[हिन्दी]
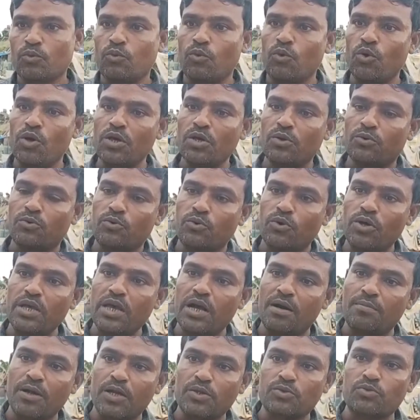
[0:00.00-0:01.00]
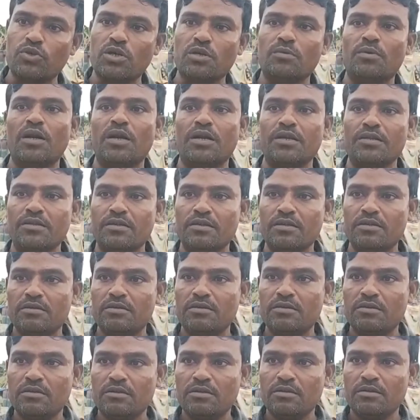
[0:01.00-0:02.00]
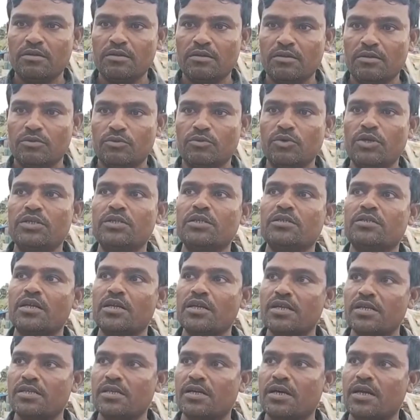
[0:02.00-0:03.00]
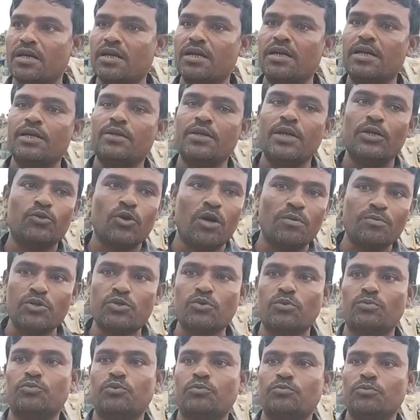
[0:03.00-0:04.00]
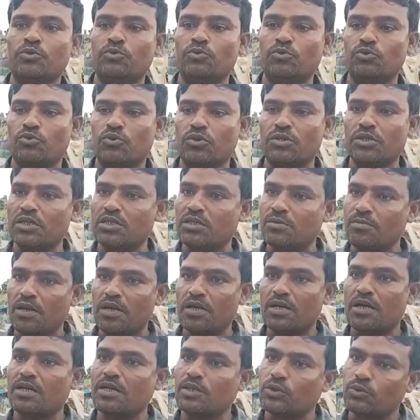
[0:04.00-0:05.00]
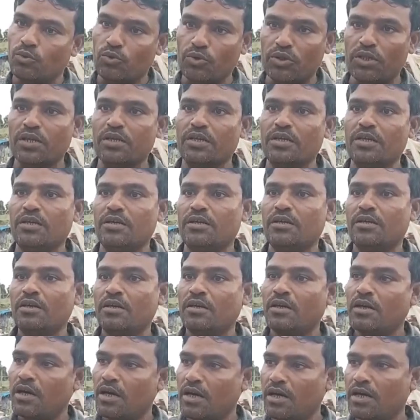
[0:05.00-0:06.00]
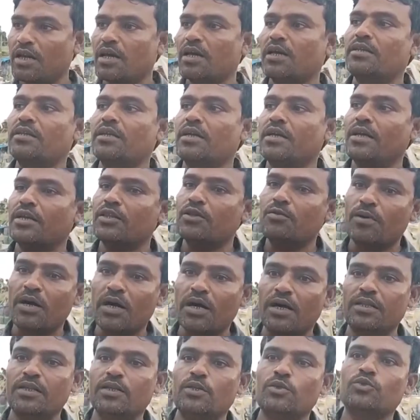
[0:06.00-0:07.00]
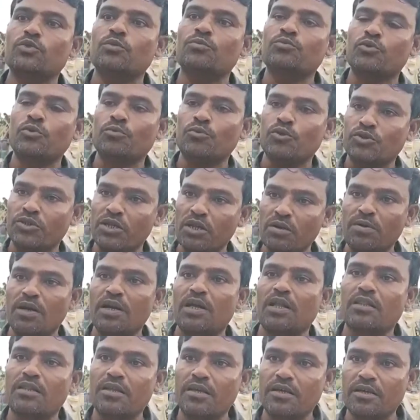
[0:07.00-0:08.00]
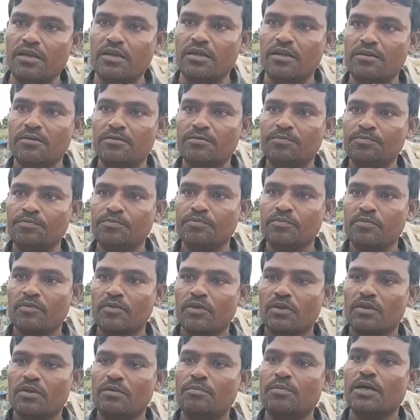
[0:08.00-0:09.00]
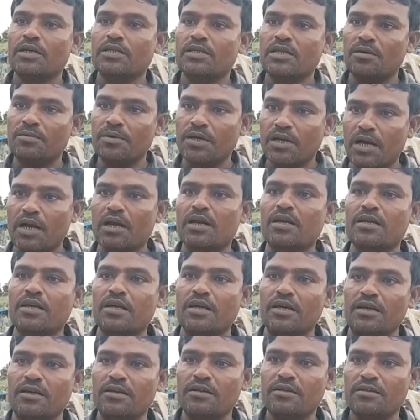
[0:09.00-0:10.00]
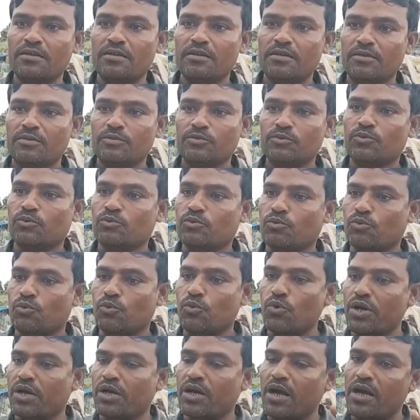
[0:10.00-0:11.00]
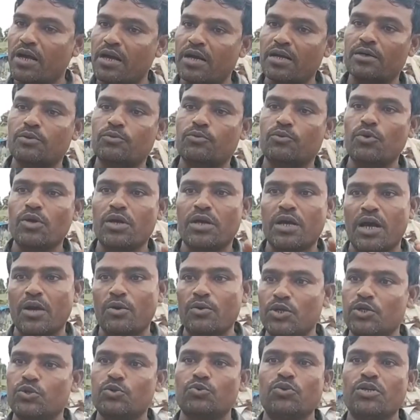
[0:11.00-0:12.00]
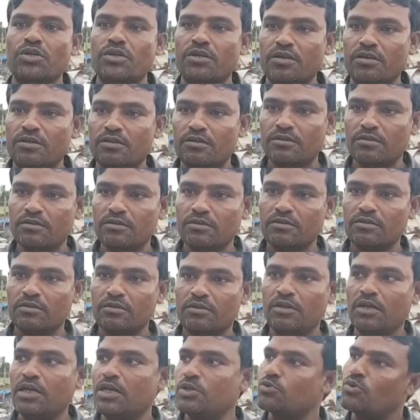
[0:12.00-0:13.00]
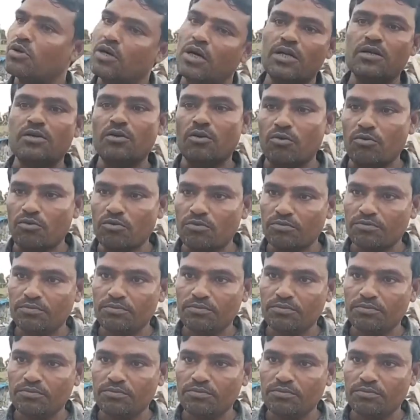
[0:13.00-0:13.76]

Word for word: कोई कोई हमारा सुनने वाला नहीं है तो इसी तरीके से करके नहीं नहीं तो हम इसको उसको जे भी लगा के तोड़ देंगे आग लगा देंगे नहीं तो भगा देंगे तो तुम तुमको जेल में डाल देंगे मगर सर हमें कारण क्या है कोई कारण कोई कारण इशू नहीं है नहीं इसको तो खाली करो